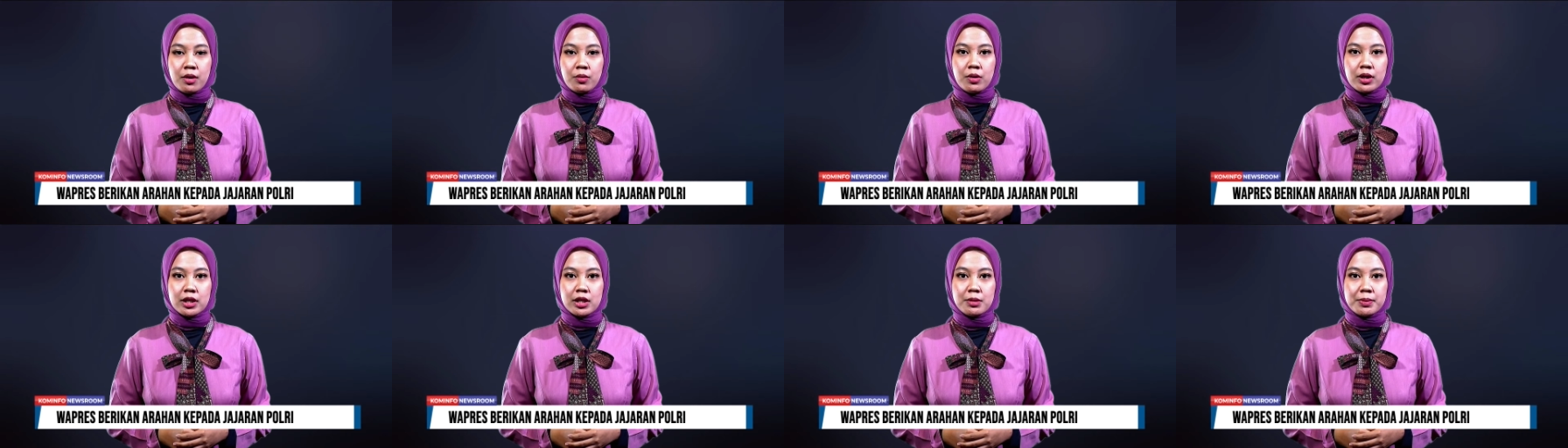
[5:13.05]

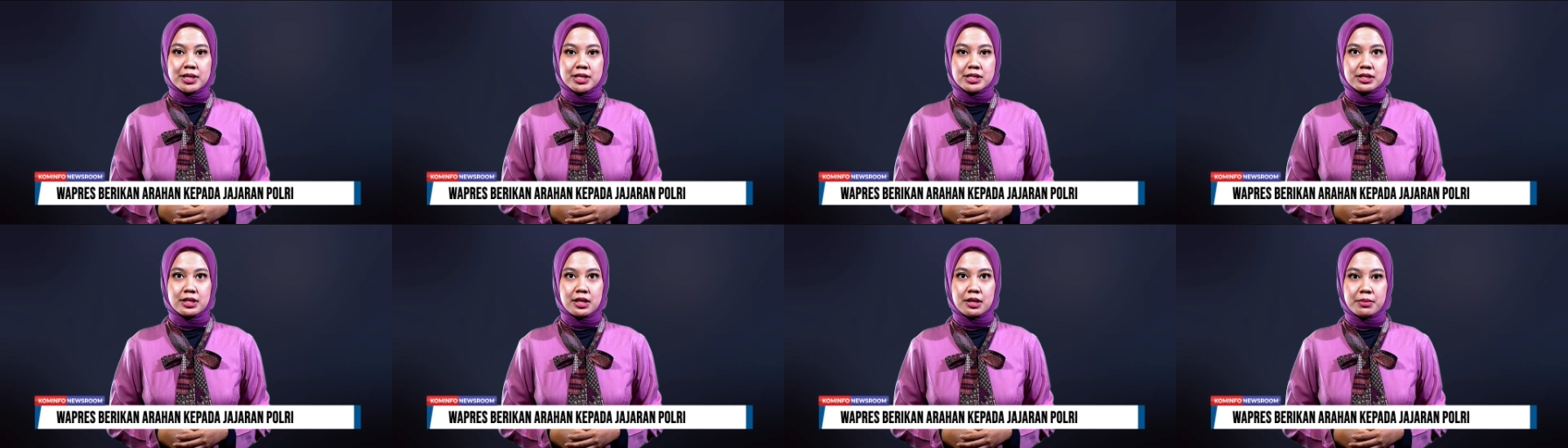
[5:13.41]
Wakil
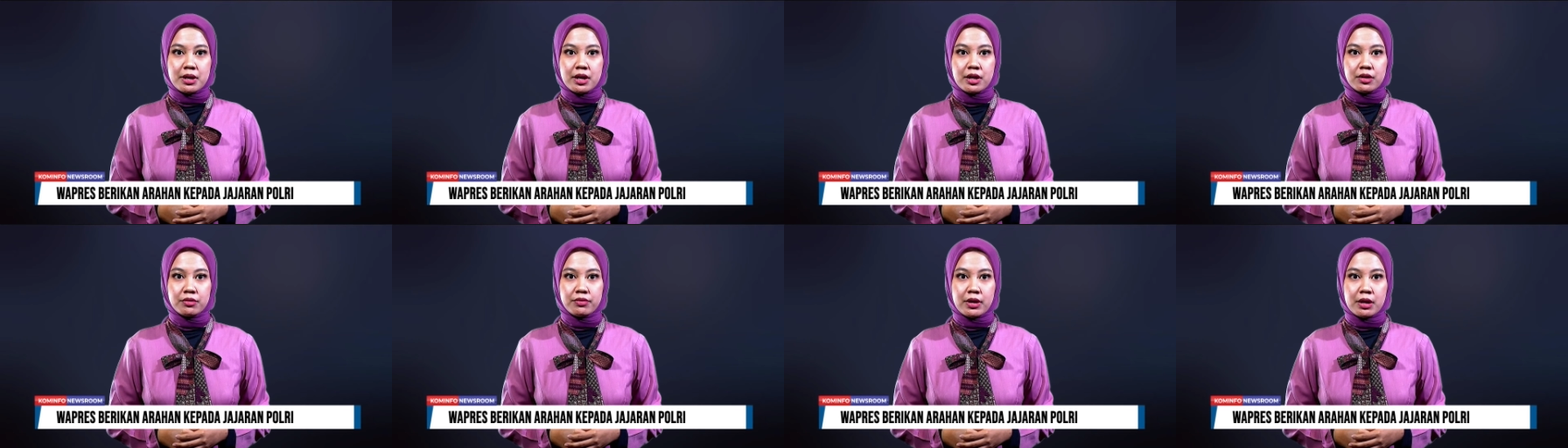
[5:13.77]
Presiden
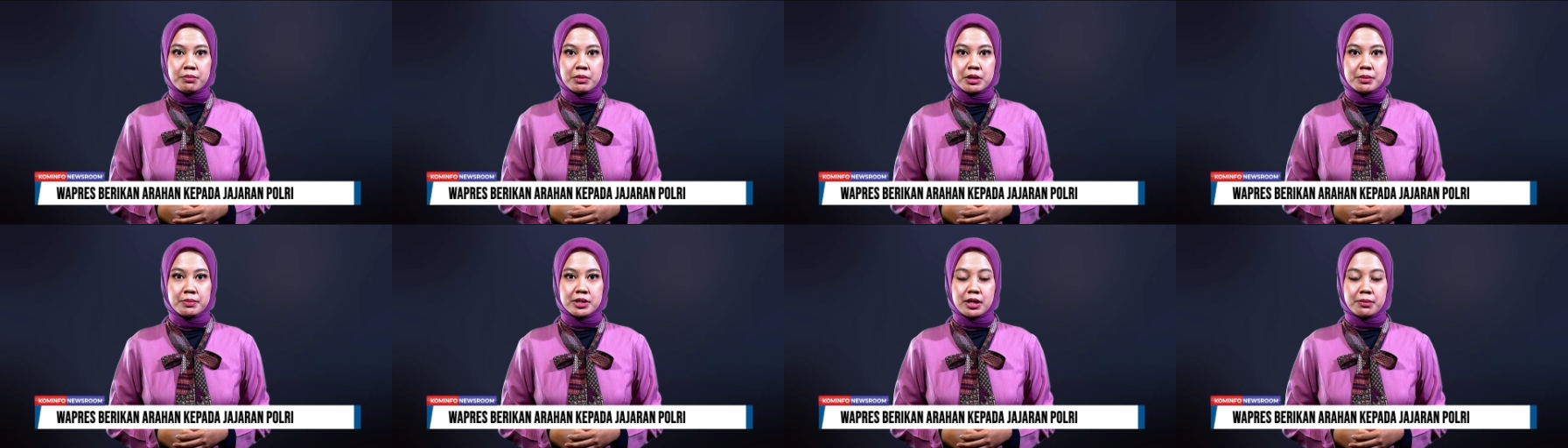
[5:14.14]
Ma'ruf
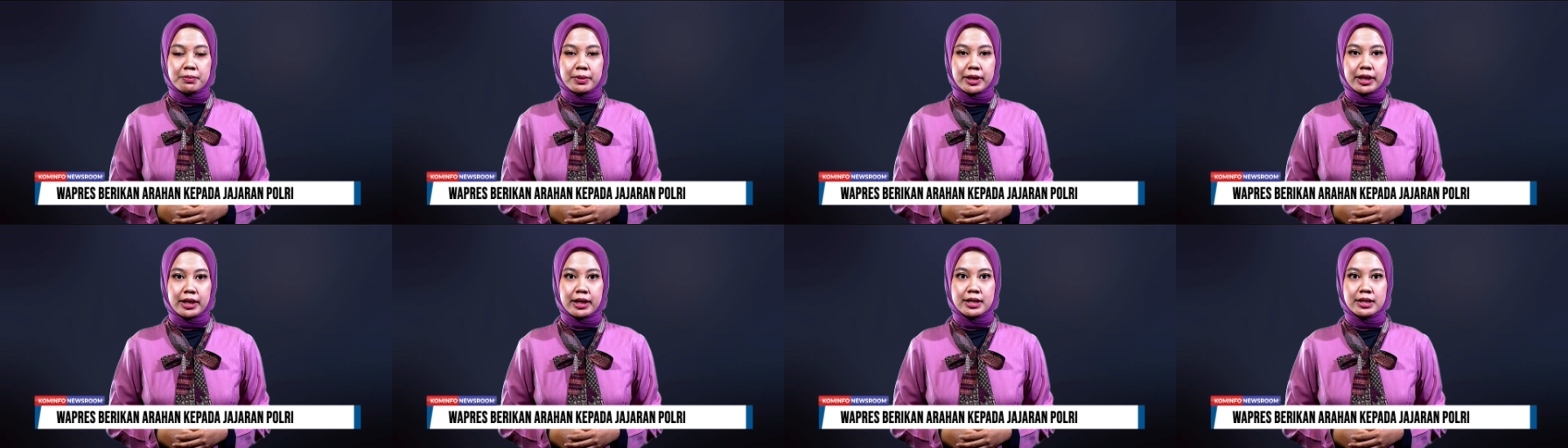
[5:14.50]
Amin
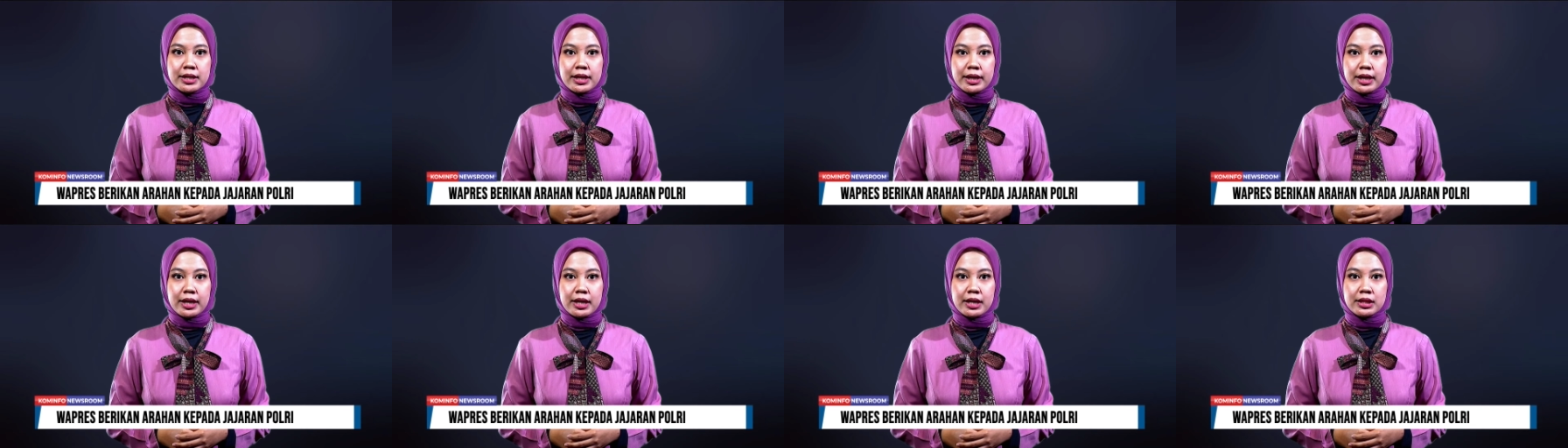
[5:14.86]

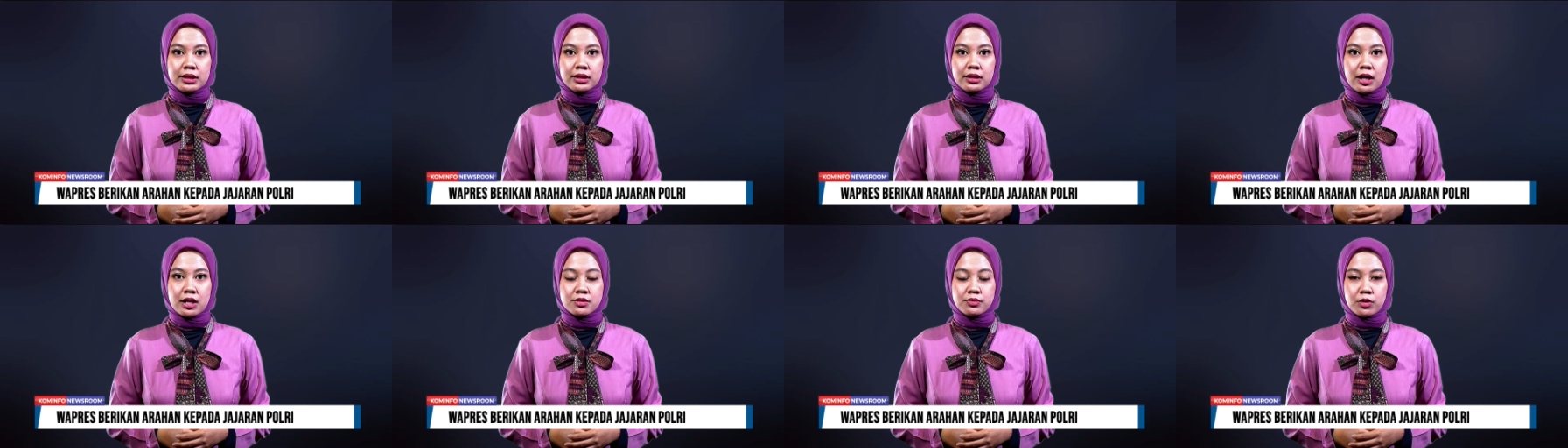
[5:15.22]
menyampaikan
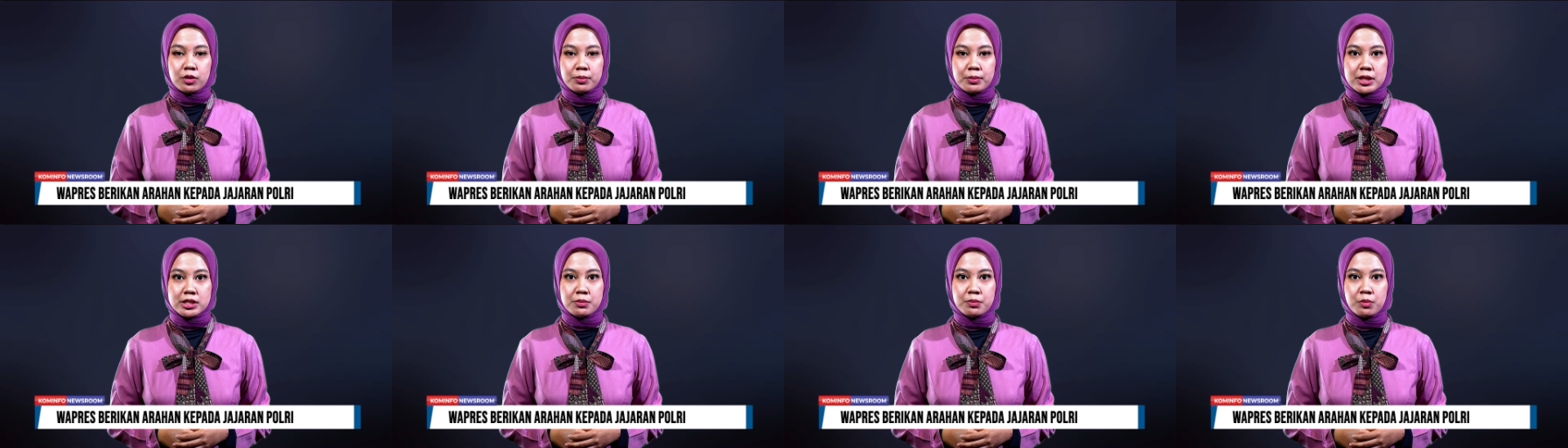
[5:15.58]
arahan
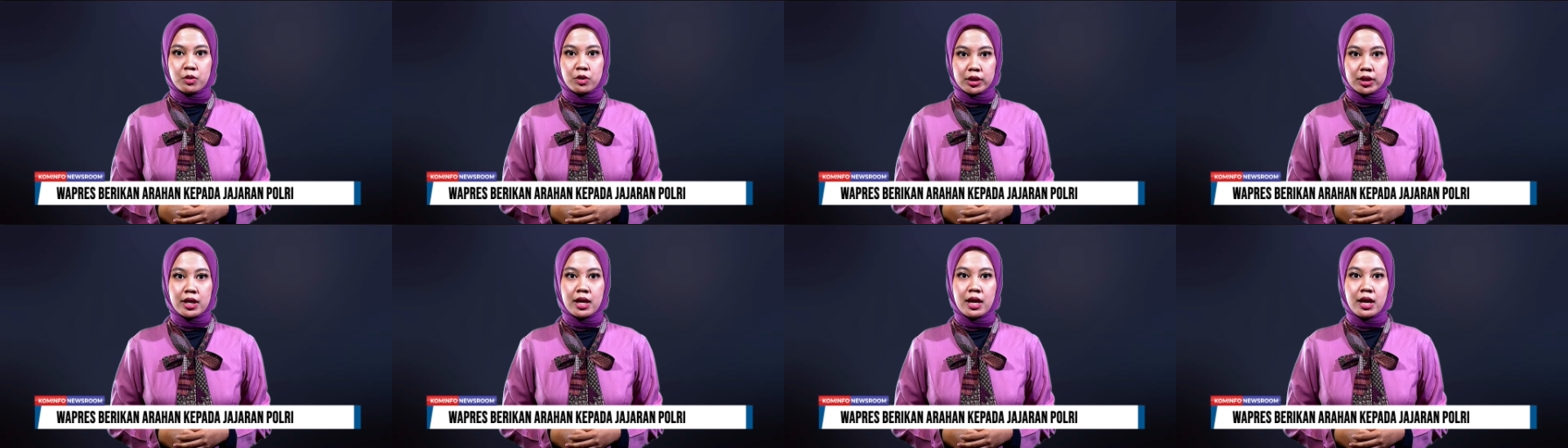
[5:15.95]
transformasi
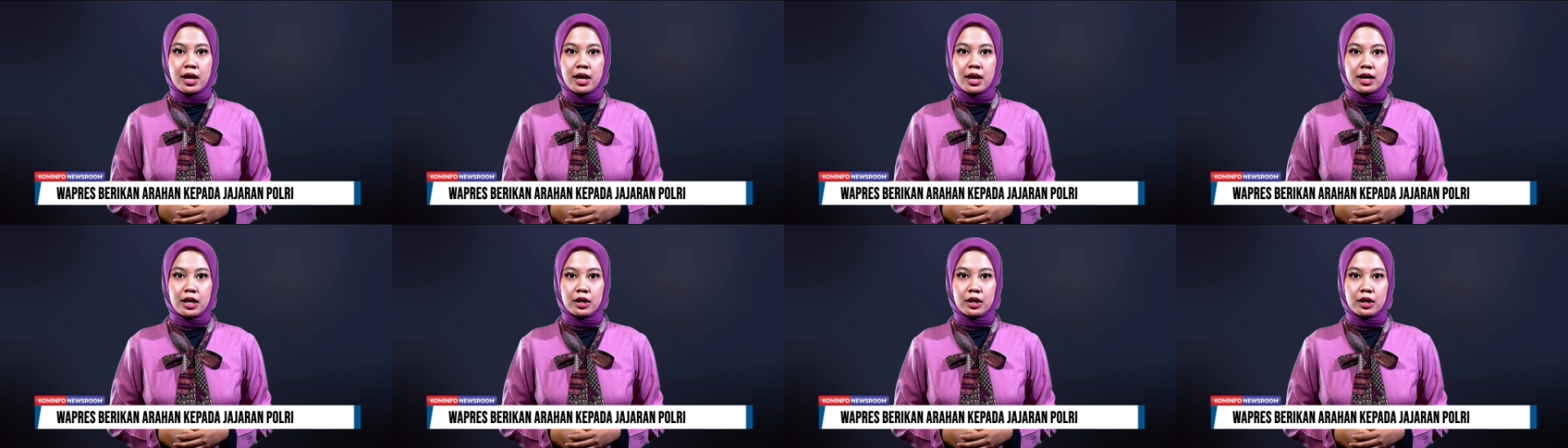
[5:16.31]
Polri